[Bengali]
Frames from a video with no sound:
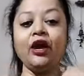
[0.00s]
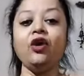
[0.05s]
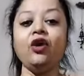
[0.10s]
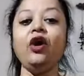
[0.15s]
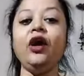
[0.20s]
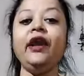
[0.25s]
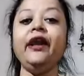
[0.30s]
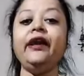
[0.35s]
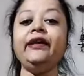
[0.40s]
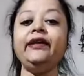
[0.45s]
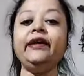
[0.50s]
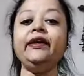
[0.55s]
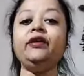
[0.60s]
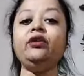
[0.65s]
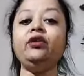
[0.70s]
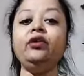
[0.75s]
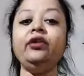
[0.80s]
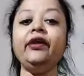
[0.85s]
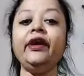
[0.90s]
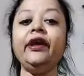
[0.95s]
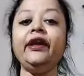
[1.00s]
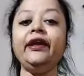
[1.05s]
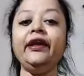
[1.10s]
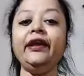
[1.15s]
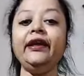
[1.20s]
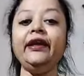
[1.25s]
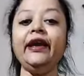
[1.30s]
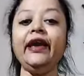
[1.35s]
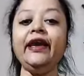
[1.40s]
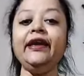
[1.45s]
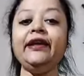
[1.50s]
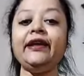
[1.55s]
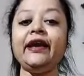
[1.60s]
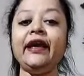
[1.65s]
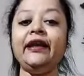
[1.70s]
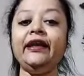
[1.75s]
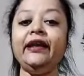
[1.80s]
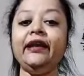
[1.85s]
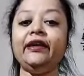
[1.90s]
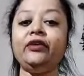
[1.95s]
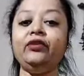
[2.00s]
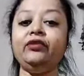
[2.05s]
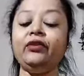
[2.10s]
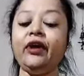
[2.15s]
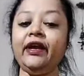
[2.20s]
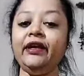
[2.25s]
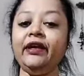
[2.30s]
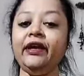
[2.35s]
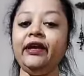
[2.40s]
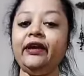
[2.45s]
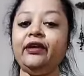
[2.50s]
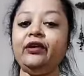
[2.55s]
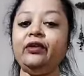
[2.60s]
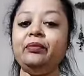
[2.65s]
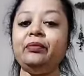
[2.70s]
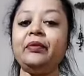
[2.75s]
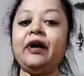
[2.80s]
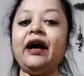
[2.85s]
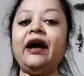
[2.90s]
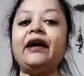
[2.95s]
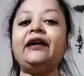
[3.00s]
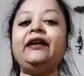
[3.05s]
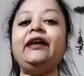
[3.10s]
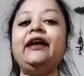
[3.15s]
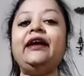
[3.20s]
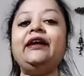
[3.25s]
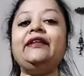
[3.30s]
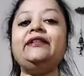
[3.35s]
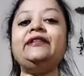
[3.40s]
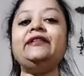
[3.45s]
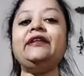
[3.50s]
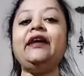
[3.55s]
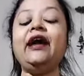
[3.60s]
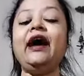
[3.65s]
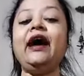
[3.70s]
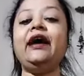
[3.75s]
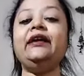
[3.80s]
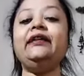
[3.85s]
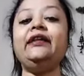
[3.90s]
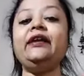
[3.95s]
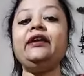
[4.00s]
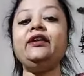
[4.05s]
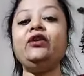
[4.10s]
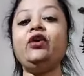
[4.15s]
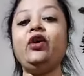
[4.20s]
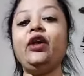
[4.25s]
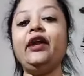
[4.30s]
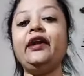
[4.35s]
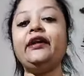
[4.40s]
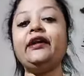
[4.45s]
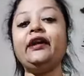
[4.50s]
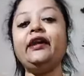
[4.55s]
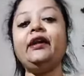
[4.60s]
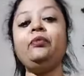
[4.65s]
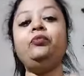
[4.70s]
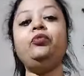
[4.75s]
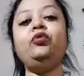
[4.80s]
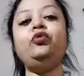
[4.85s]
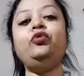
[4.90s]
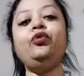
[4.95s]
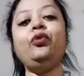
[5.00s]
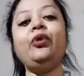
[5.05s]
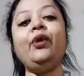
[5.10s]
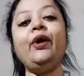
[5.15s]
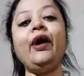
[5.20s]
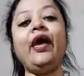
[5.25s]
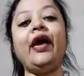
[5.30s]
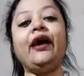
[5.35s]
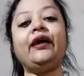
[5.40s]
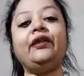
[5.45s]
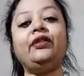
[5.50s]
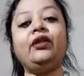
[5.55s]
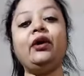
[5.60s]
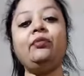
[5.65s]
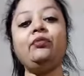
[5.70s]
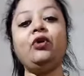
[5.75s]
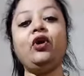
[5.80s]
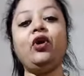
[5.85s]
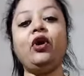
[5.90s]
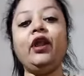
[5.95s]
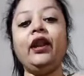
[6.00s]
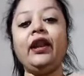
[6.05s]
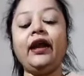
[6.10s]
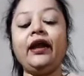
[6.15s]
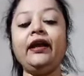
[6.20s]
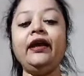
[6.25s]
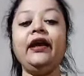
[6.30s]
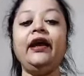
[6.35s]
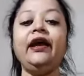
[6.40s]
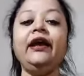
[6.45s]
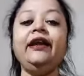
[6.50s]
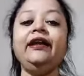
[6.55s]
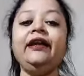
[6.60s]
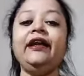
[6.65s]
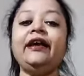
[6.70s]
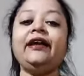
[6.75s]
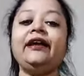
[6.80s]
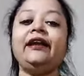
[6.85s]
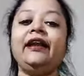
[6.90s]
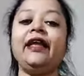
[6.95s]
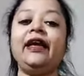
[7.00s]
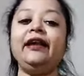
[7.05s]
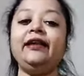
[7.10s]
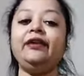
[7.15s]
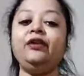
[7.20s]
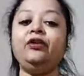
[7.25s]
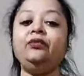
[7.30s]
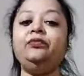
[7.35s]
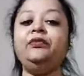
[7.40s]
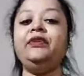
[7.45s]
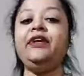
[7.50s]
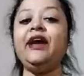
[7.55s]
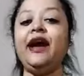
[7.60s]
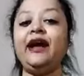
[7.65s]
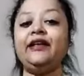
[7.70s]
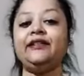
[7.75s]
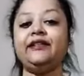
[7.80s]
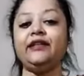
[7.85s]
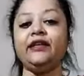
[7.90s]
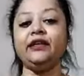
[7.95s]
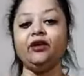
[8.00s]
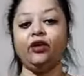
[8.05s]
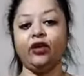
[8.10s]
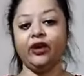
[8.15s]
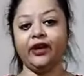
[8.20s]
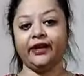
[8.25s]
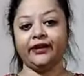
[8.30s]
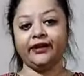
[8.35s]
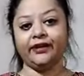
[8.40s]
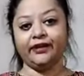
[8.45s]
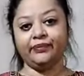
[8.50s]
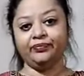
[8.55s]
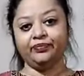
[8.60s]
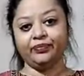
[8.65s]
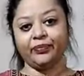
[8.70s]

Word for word: গলাটা কোনো এ নেই এইখানে একটুখানি এরকম কাটা আছে আর দেখ গলাটা না পুরো একদম গলার নেক লাইন অব্দি আছে গলাটা